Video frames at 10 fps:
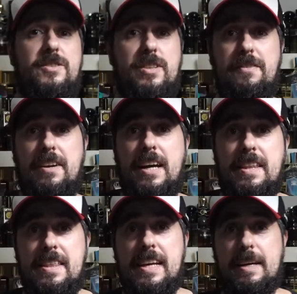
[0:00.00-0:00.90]
es una
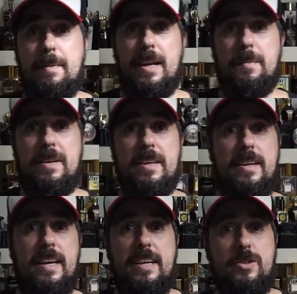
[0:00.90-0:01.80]
fragancia que para
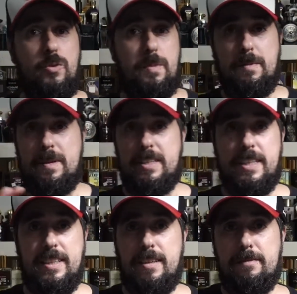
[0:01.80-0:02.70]
mí es súper
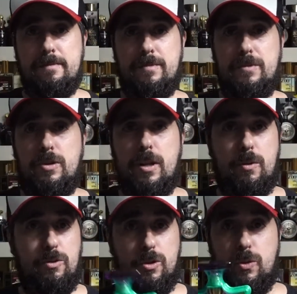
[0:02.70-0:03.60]
versátil. Yo la
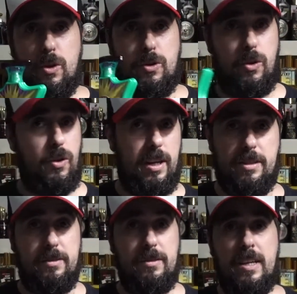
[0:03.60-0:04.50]
uso todo, todo el
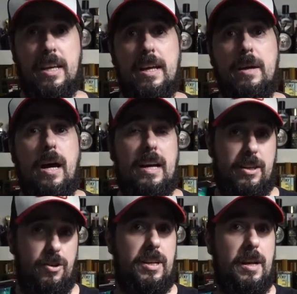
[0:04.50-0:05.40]
año,
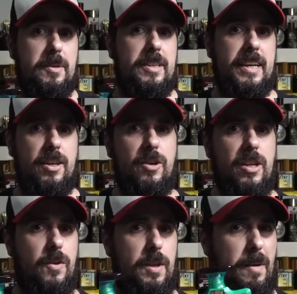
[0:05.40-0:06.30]
aunque yo realmente creo que
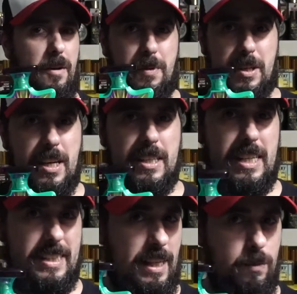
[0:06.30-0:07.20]
donde más brilla y se
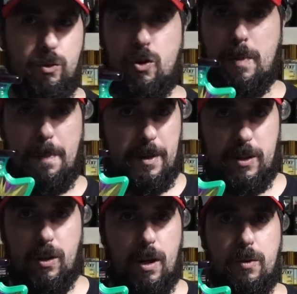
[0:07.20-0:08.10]
le saca mucho más
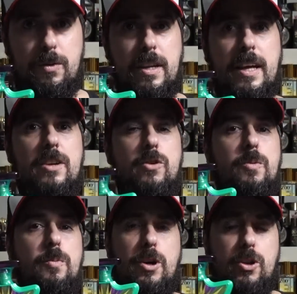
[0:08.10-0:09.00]
partido aún es con
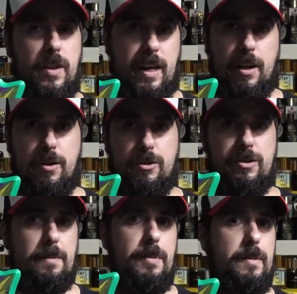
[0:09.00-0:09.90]
un poquito de calor. O
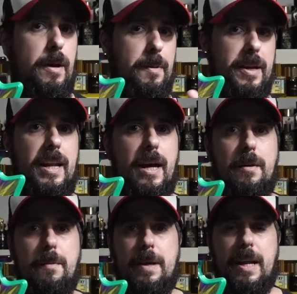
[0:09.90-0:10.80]
sea,
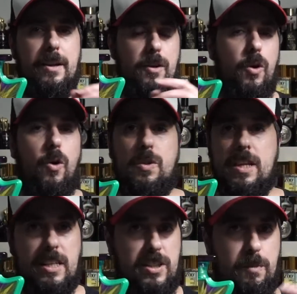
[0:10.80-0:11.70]
primavera, verano o
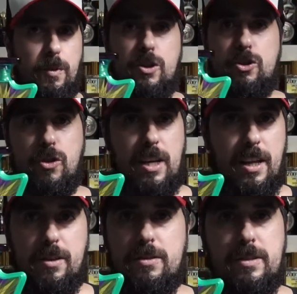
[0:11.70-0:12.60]
días así un poquito
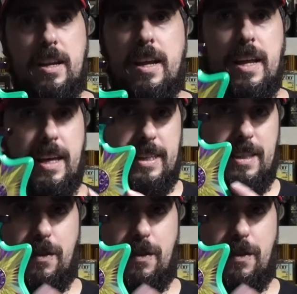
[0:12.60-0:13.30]
soleados, esta